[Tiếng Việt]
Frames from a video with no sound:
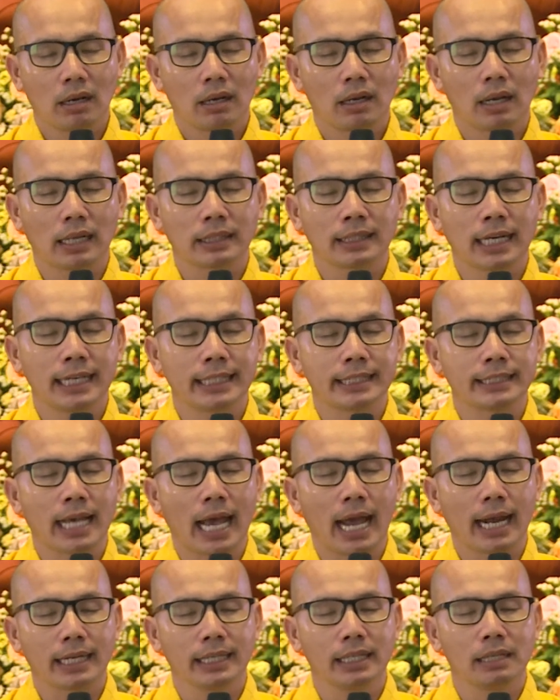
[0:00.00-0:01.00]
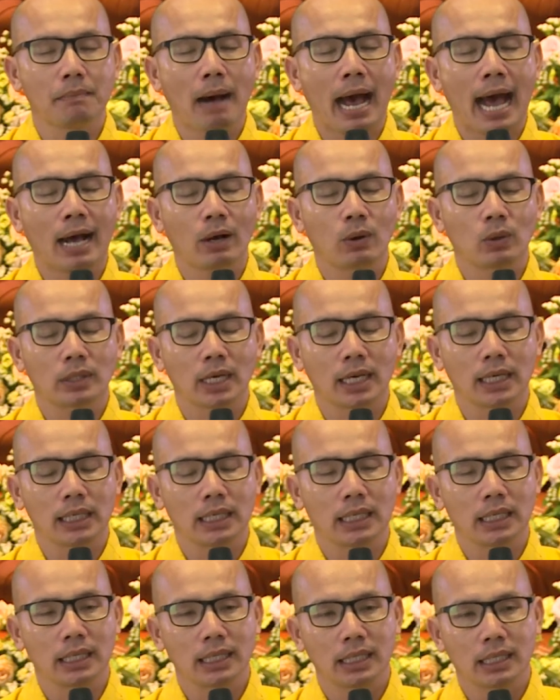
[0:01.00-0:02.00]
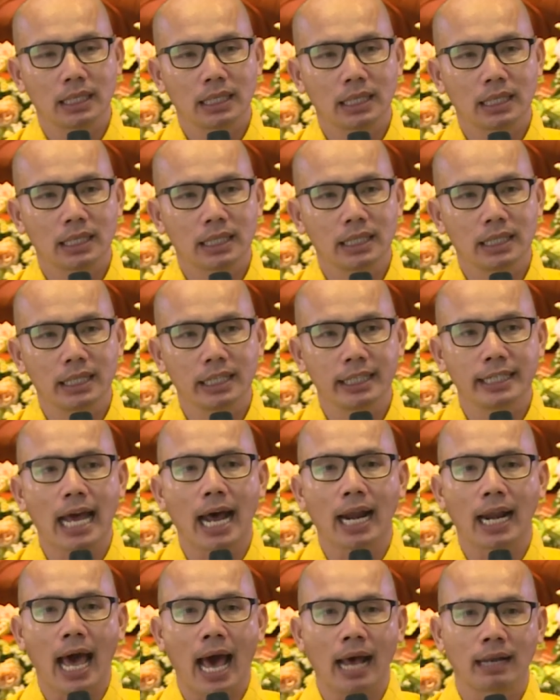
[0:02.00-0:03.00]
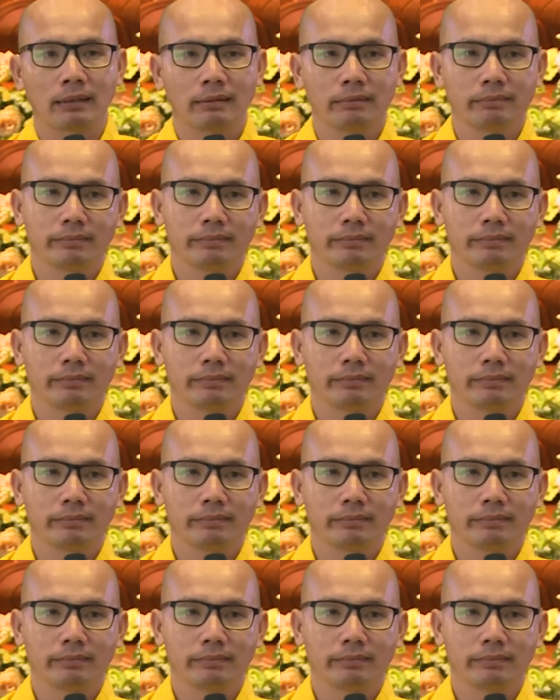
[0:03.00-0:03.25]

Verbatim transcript: là thầy sẽ đưa ba của thầy đi Đà Lạt.